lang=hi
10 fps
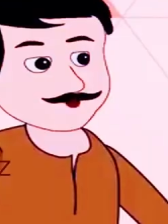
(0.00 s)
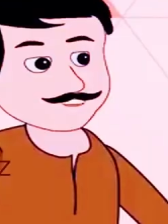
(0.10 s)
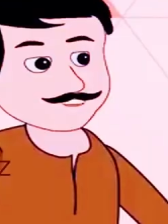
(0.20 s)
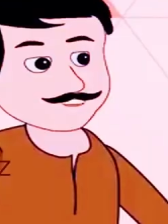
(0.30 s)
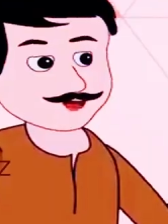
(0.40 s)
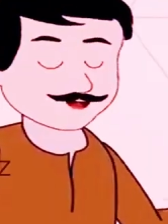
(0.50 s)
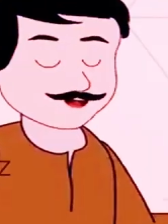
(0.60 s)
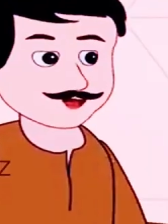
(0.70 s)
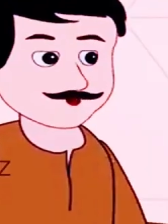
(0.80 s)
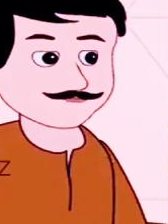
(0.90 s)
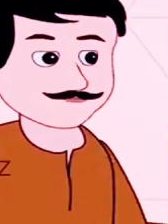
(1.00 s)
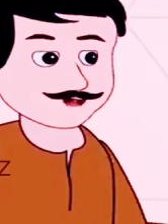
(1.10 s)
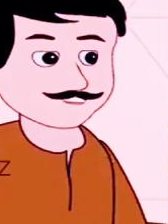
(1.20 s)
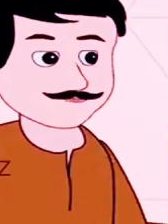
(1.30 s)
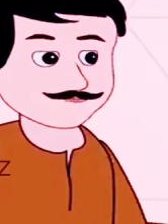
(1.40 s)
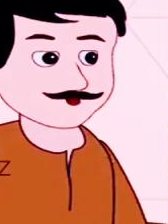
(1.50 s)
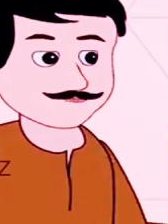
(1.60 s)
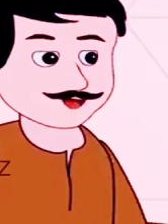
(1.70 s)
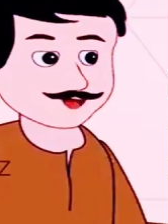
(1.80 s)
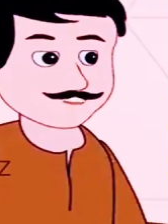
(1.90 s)
कि उसे यहाँ रहकर अपनी
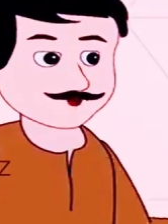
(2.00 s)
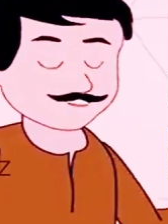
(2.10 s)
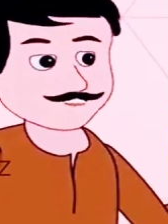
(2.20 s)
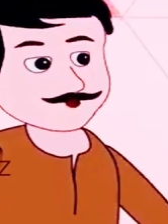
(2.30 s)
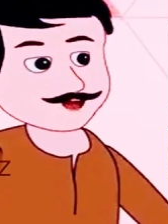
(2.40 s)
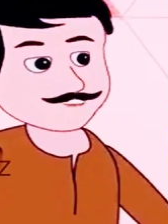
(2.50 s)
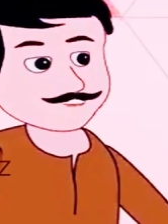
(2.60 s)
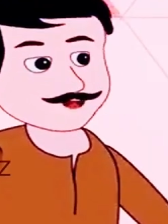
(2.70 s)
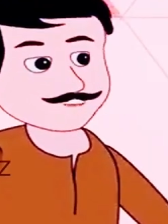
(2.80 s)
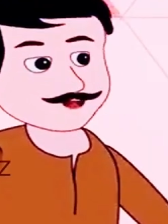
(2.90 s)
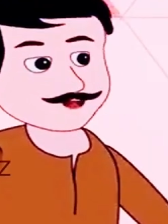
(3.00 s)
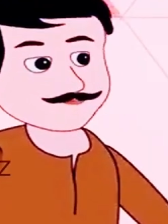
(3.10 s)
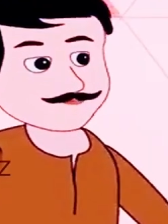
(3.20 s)
कमाई हम लोगों को देनी होगी